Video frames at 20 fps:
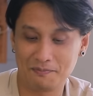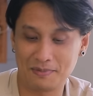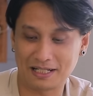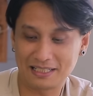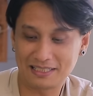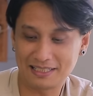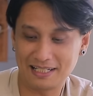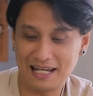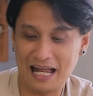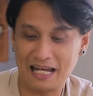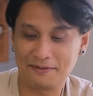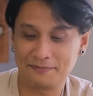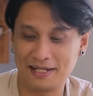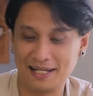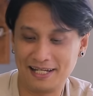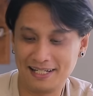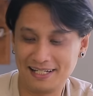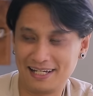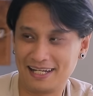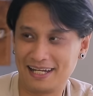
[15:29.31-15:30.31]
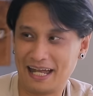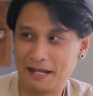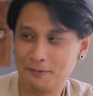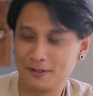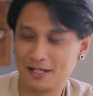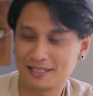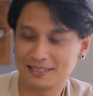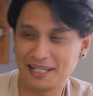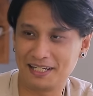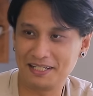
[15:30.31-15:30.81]
มันก็จะรันไปเรื่อยไอ้พ
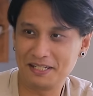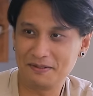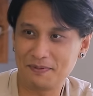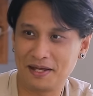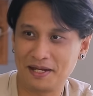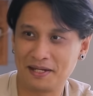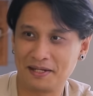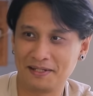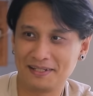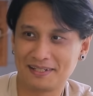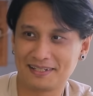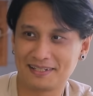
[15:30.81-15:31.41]
วกนักเตะที่เป็น